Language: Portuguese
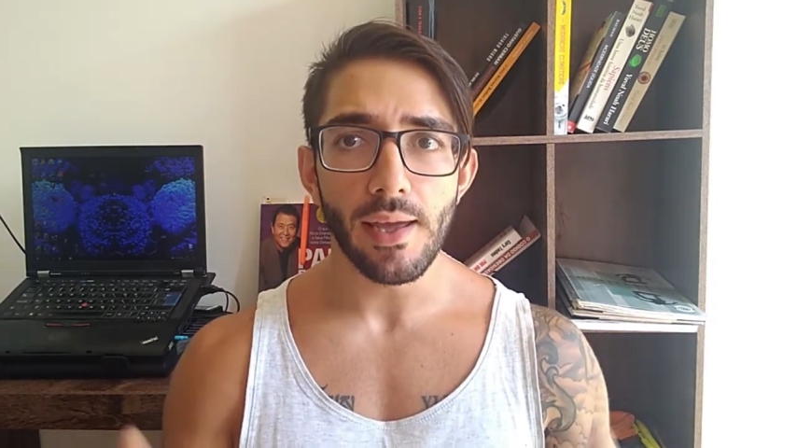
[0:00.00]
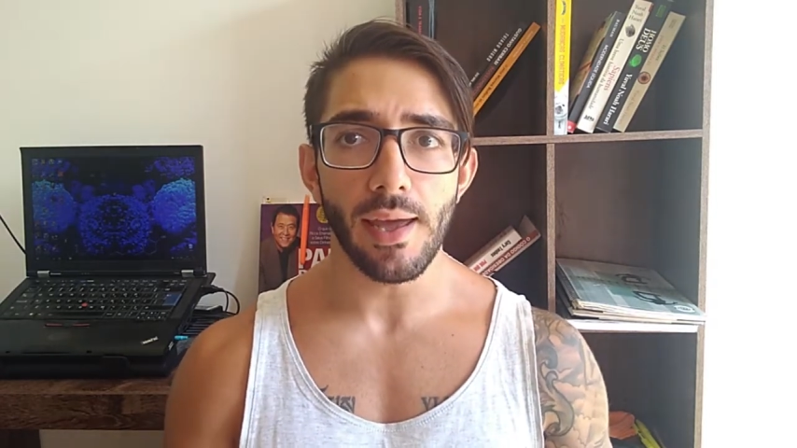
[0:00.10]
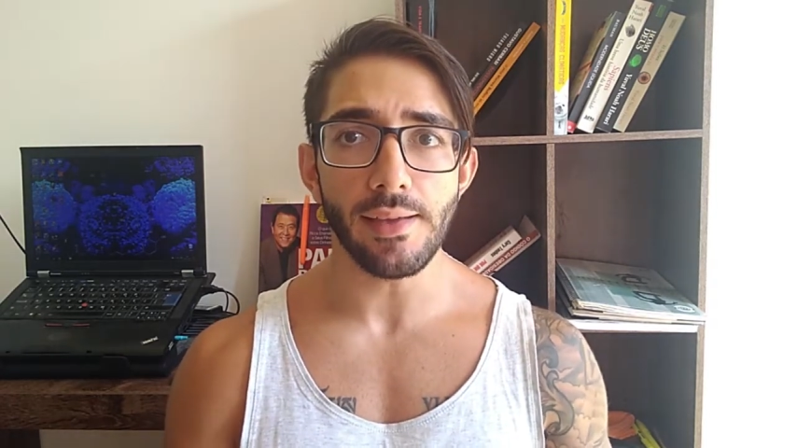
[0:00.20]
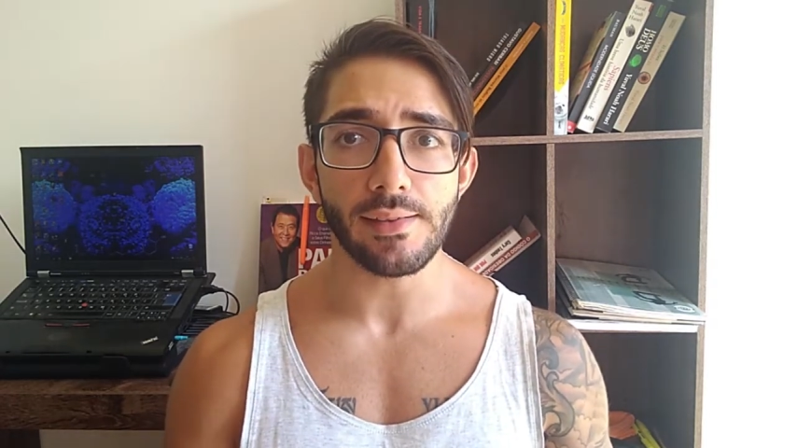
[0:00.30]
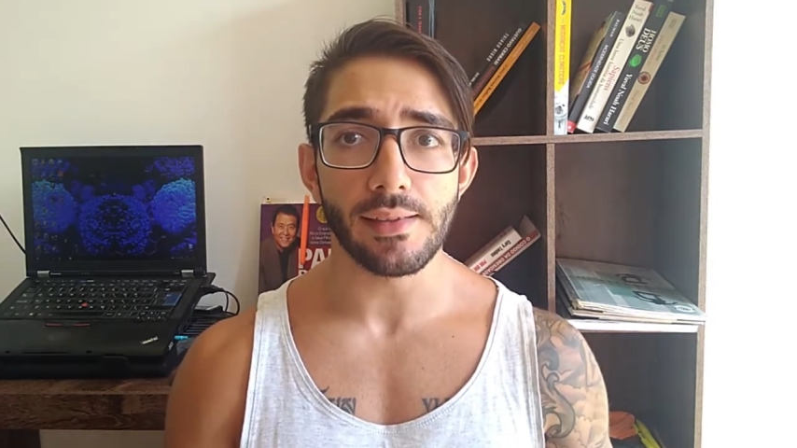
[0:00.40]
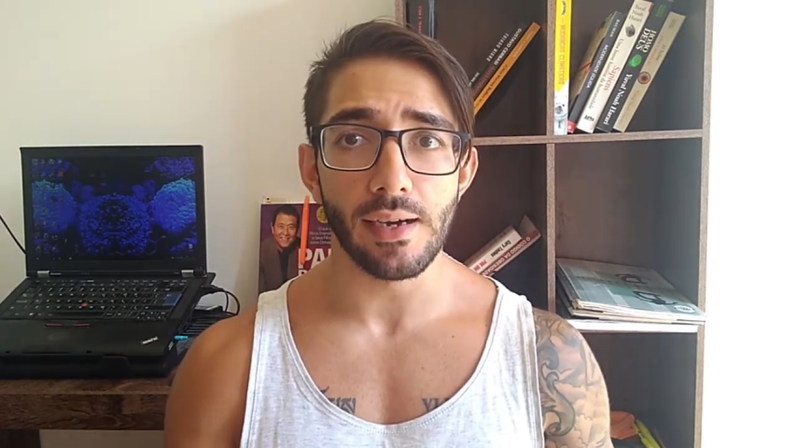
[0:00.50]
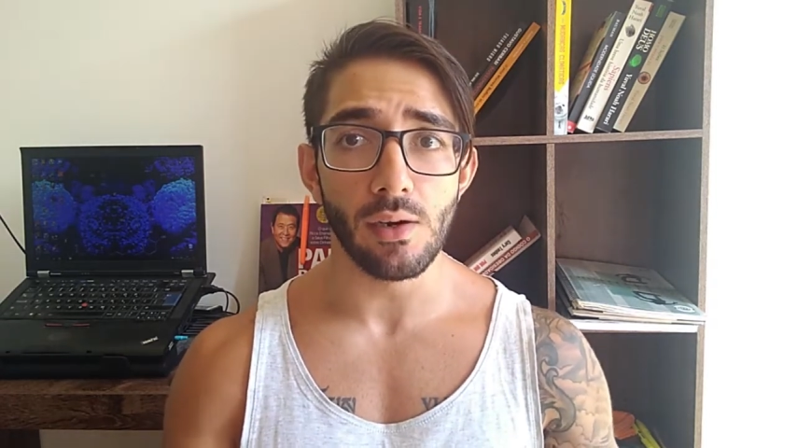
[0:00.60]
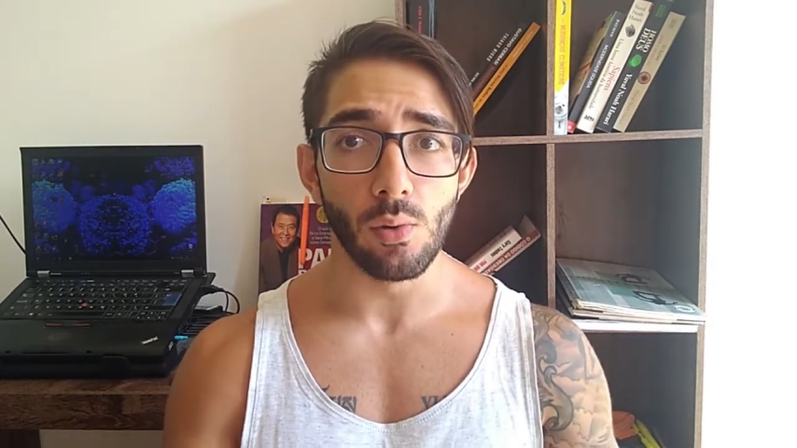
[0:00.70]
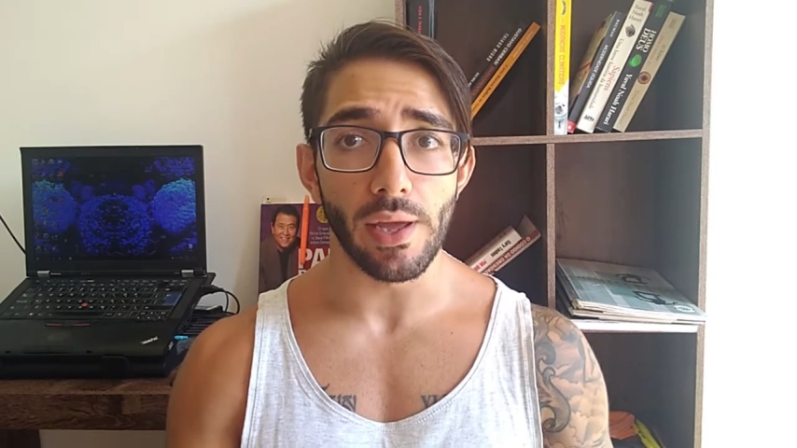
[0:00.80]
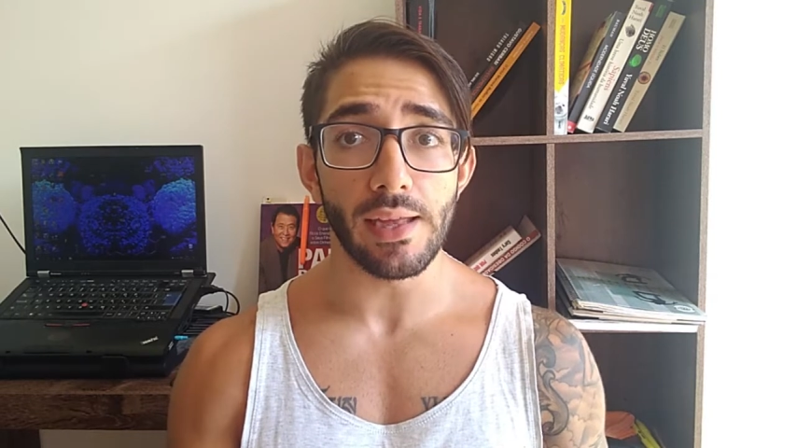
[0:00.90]

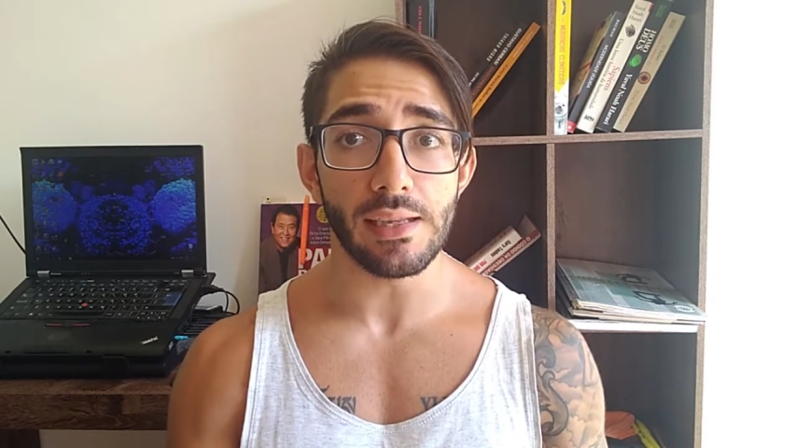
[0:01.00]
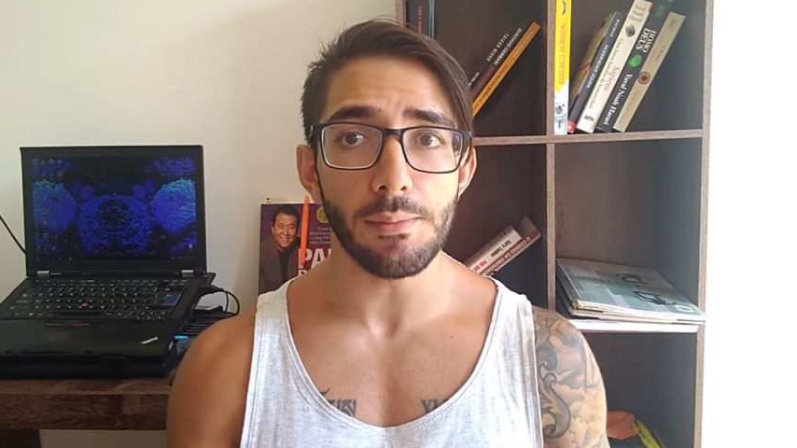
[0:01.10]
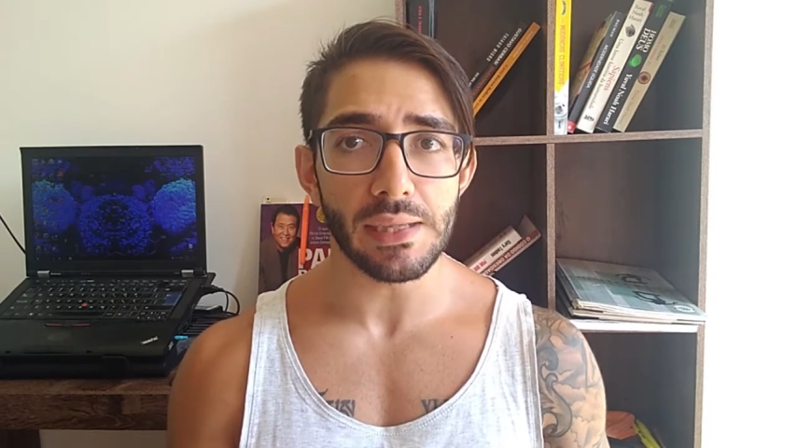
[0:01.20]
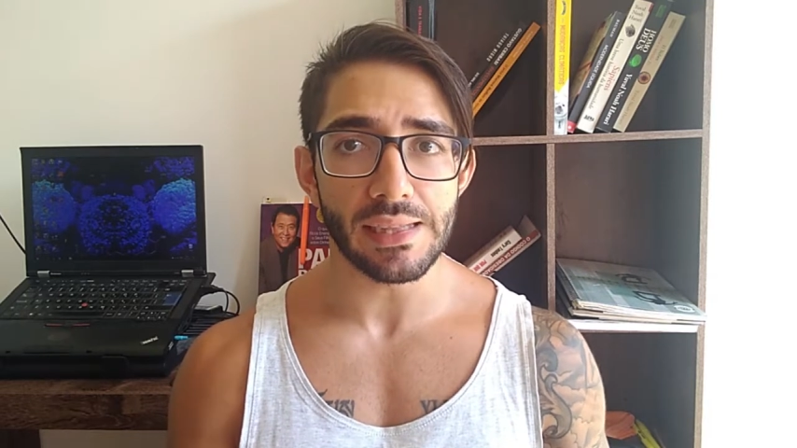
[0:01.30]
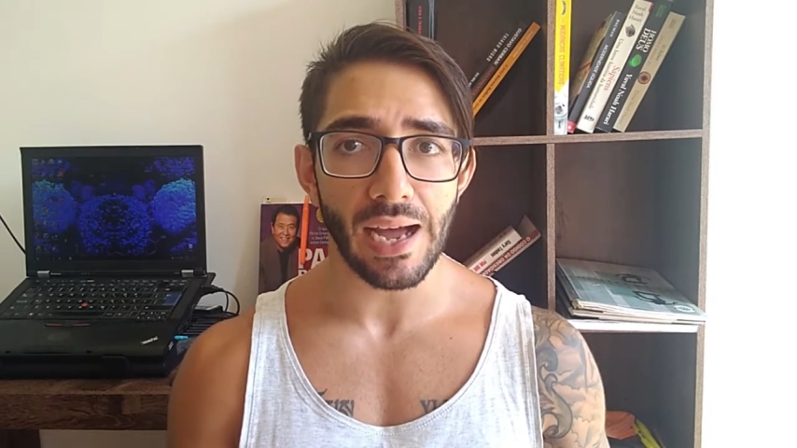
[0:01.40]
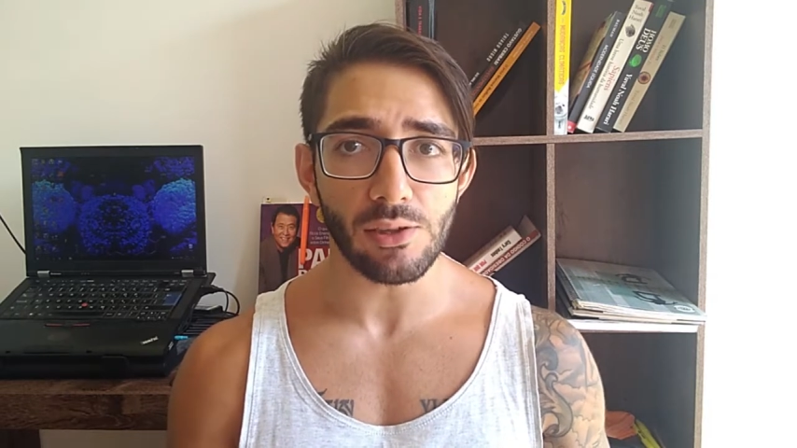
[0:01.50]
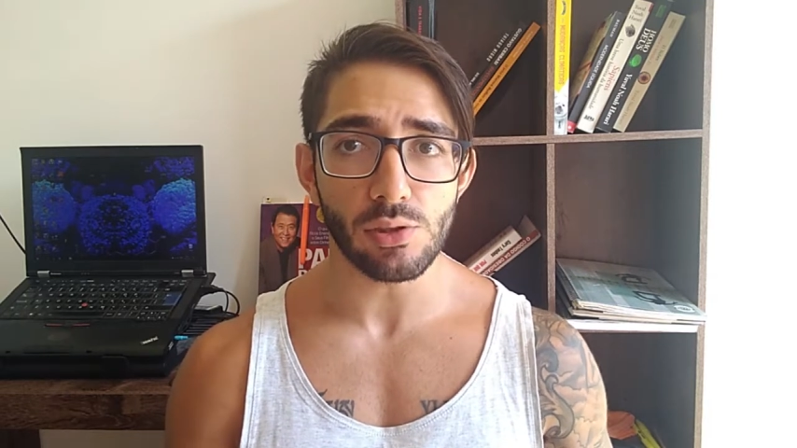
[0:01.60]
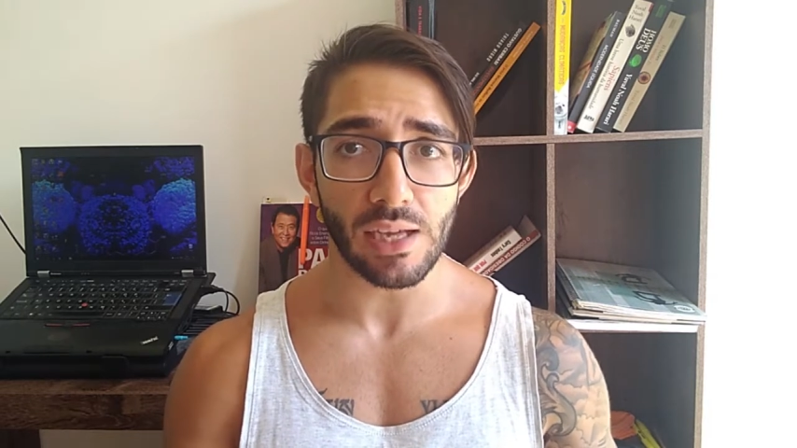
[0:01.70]
Então, eliminá-lo